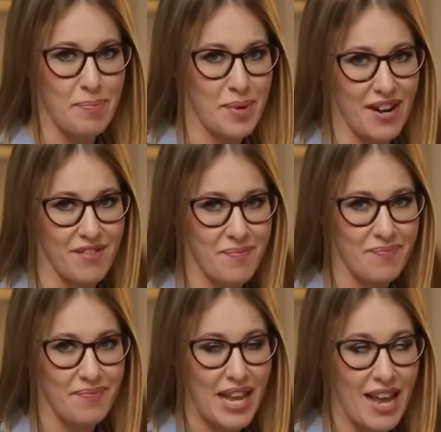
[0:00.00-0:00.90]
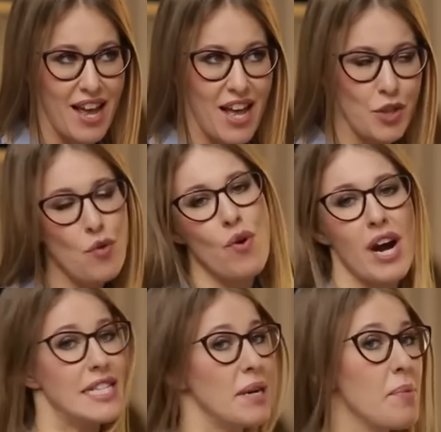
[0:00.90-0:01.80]
И в России найдется
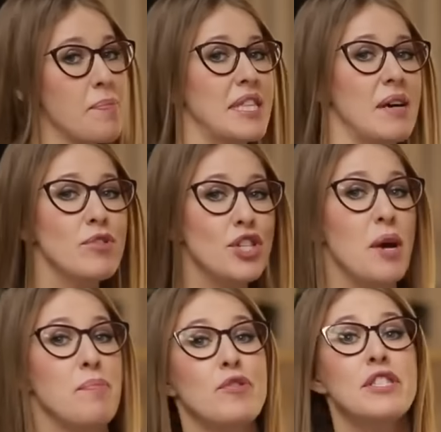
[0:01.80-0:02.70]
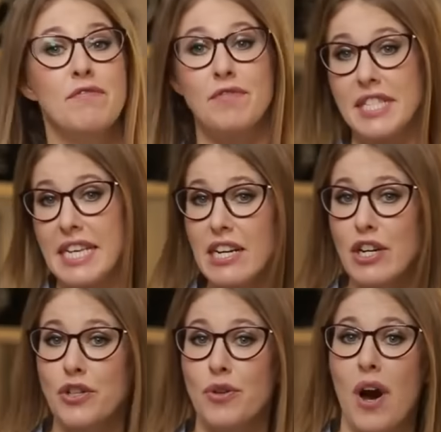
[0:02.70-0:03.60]
тот процент имбецилов,
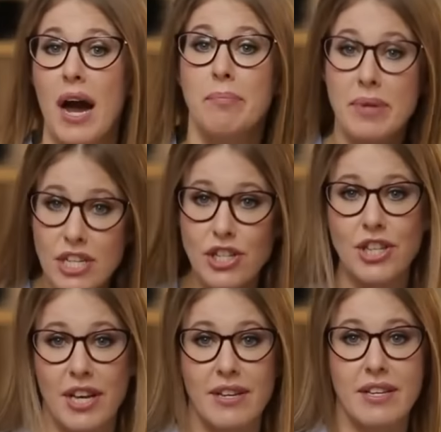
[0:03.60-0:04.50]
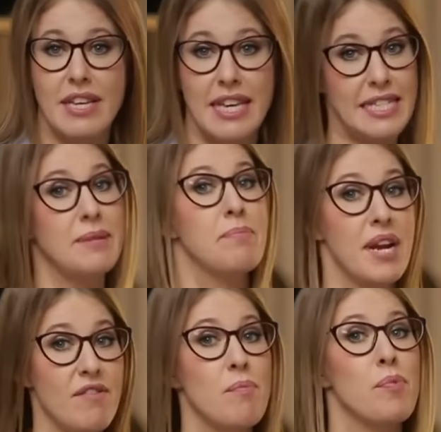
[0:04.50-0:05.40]
которые все равно за меня
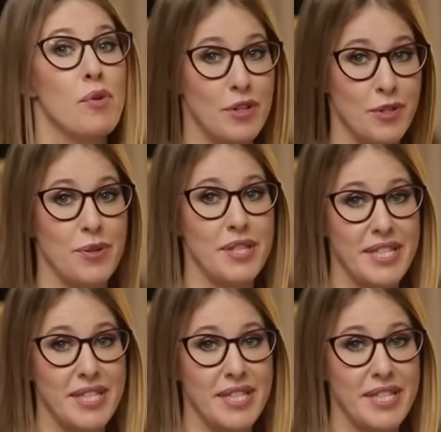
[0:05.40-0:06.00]
проголосуют.